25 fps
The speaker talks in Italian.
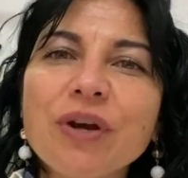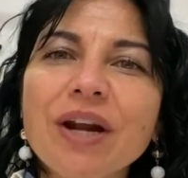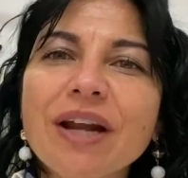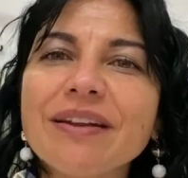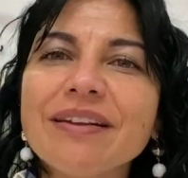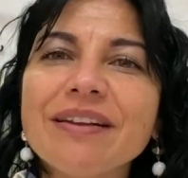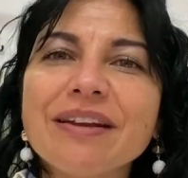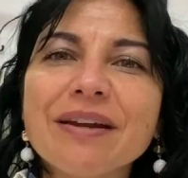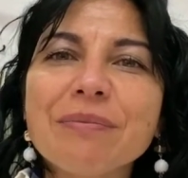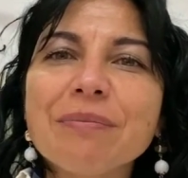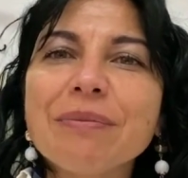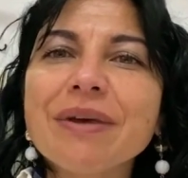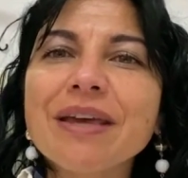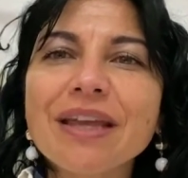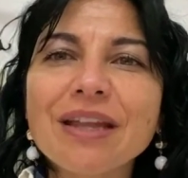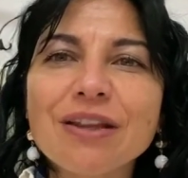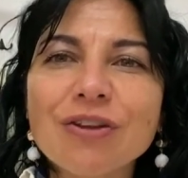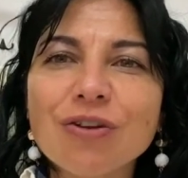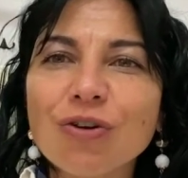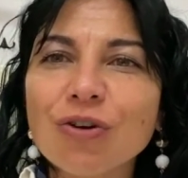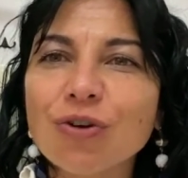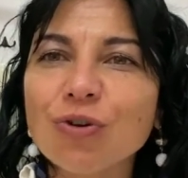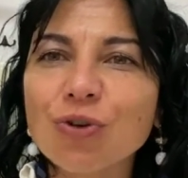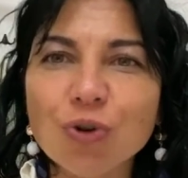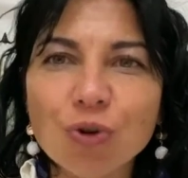grande
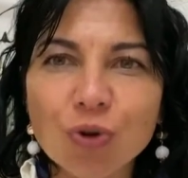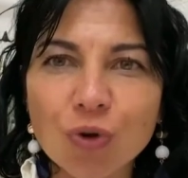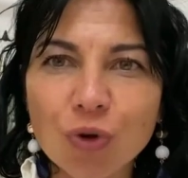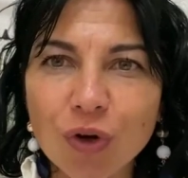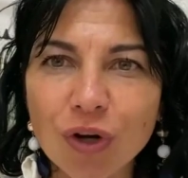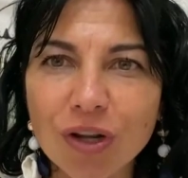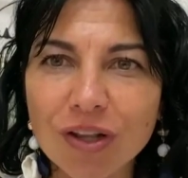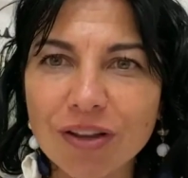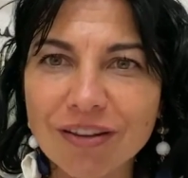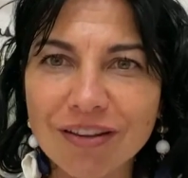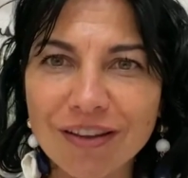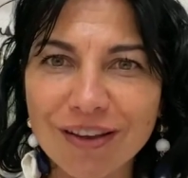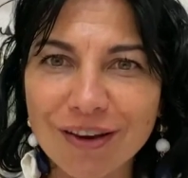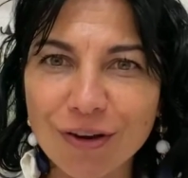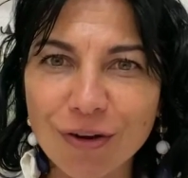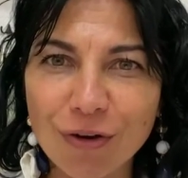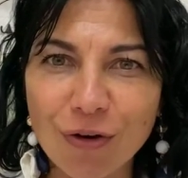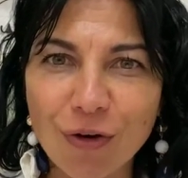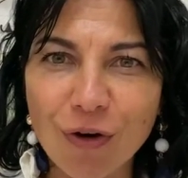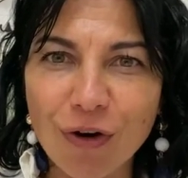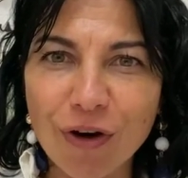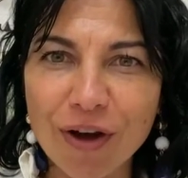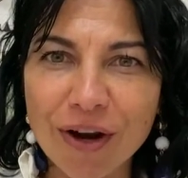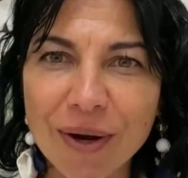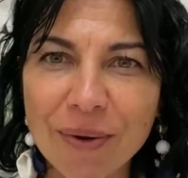rimedio, il dottore
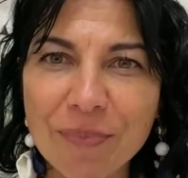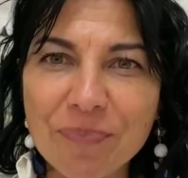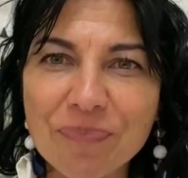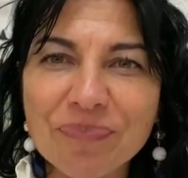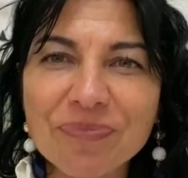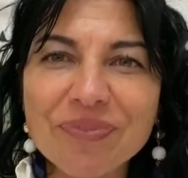interiore.